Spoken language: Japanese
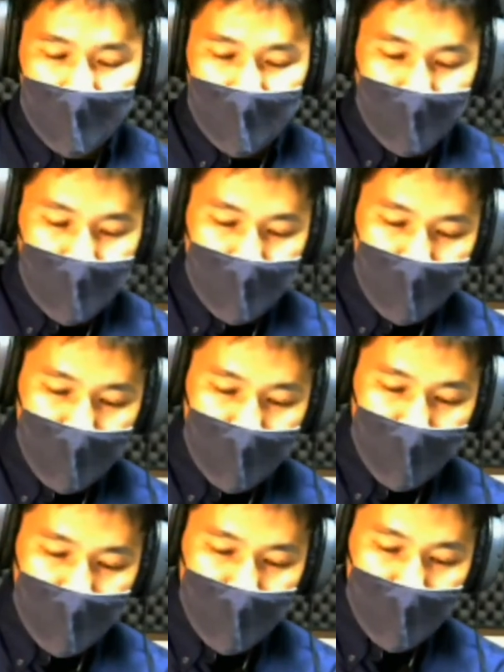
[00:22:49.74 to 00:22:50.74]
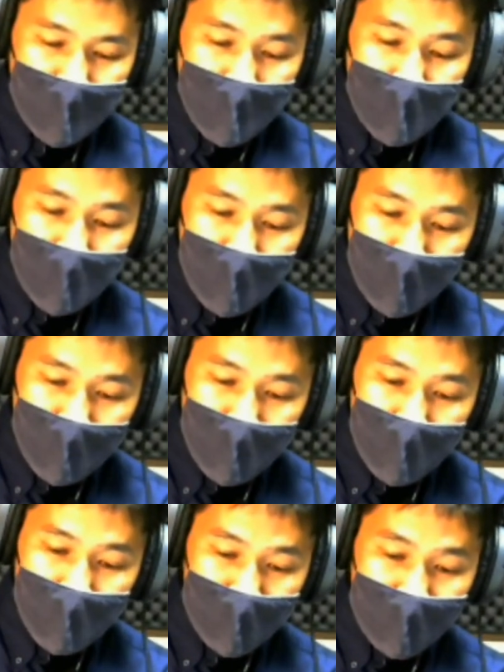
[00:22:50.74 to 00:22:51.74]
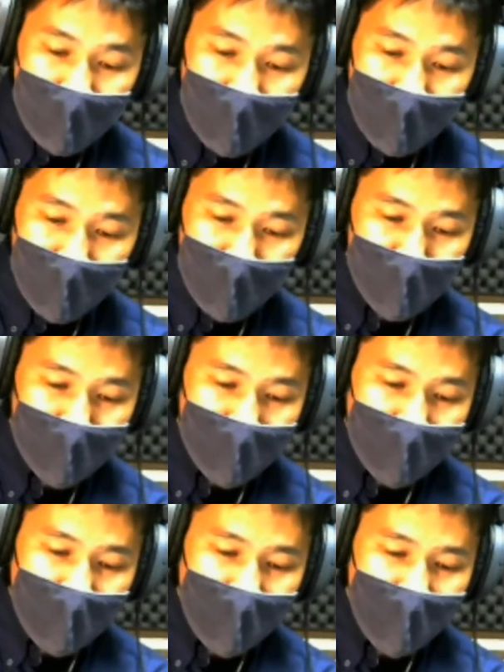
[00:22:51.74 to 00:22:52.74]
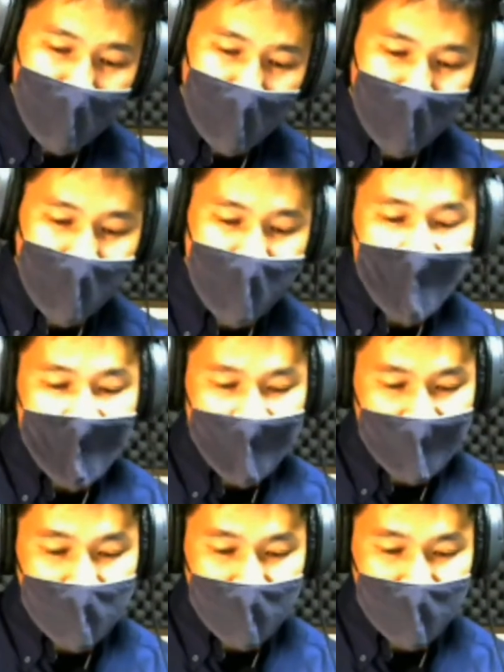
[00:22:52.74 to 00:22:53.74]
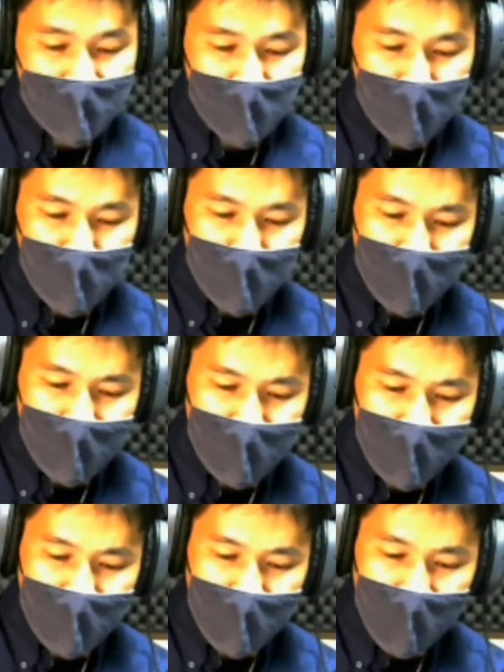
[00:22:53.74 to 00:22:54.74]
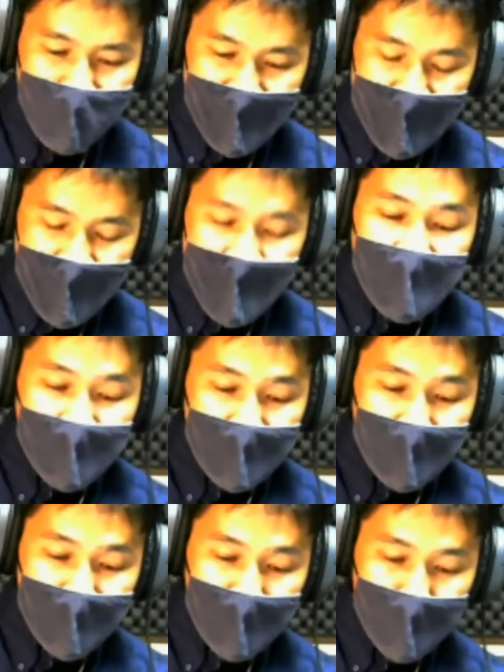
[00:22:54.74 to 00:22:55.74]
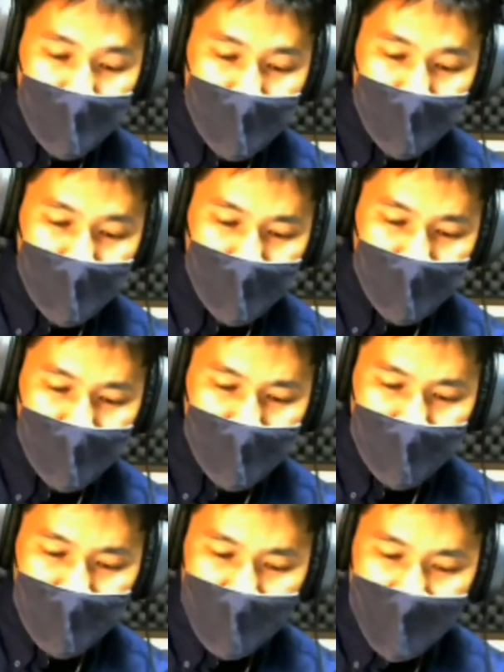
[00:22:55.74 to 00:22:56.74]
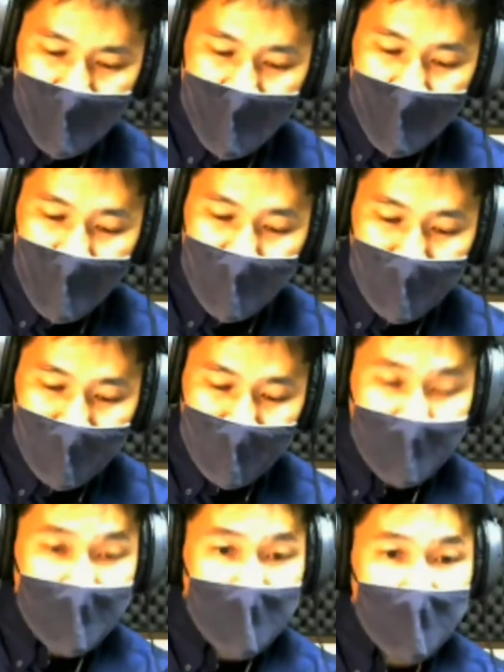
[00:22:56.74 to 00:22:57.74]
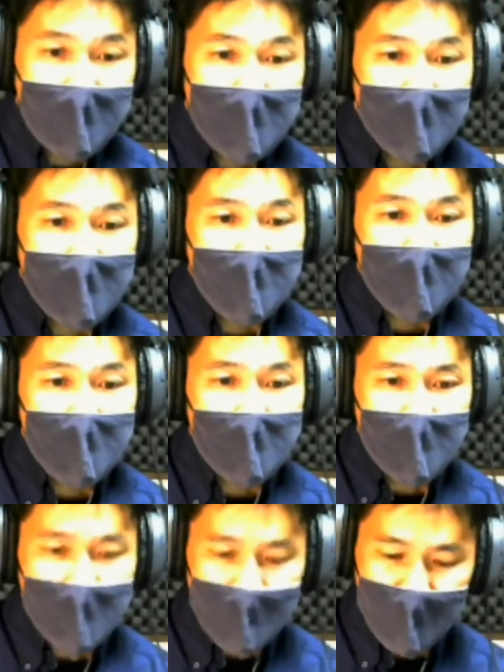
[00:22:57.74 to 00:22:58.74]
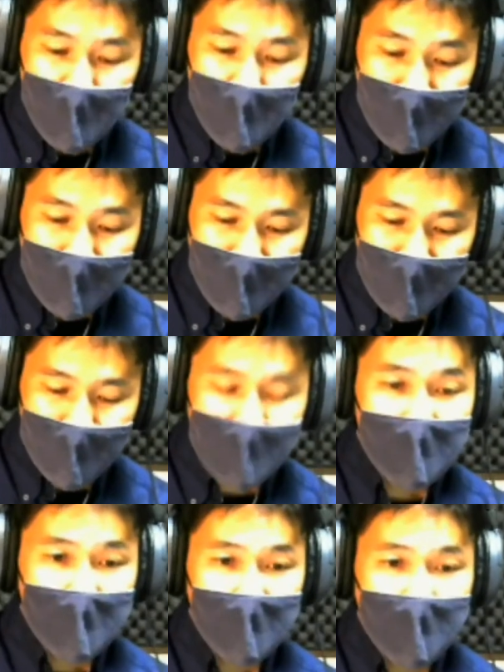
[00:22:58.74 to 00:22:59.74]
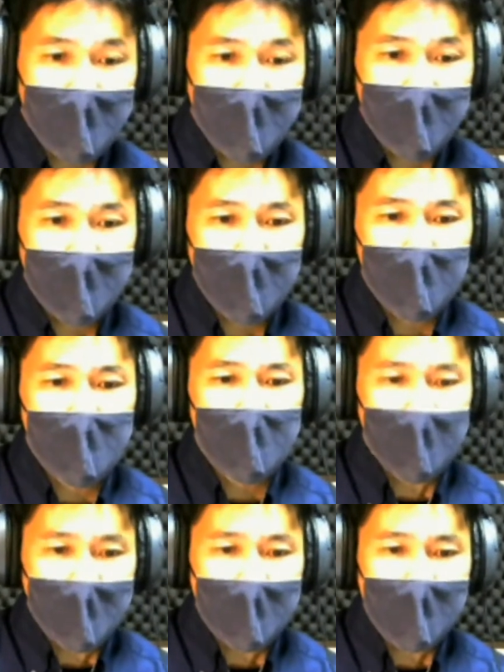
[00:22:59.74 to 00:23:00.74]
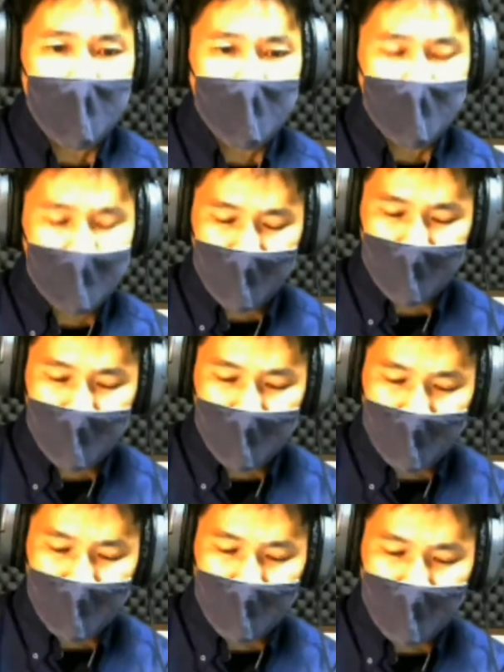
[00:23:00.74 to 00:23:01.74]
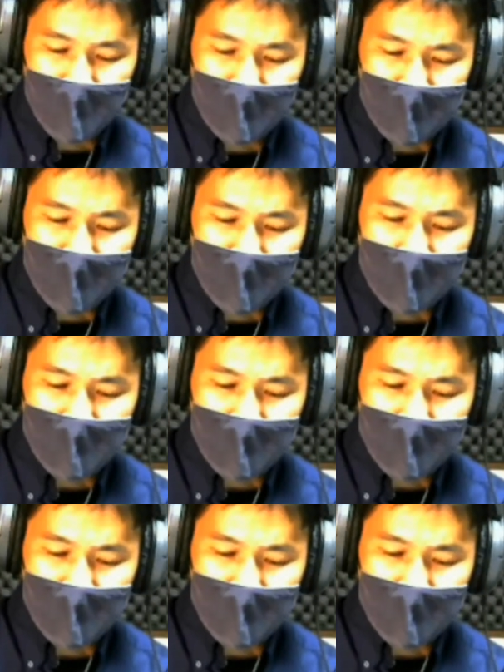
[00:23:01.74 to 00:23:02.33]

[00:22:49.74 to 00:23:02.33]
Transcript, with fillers: 残せるかなたとえ人に笑われても諦め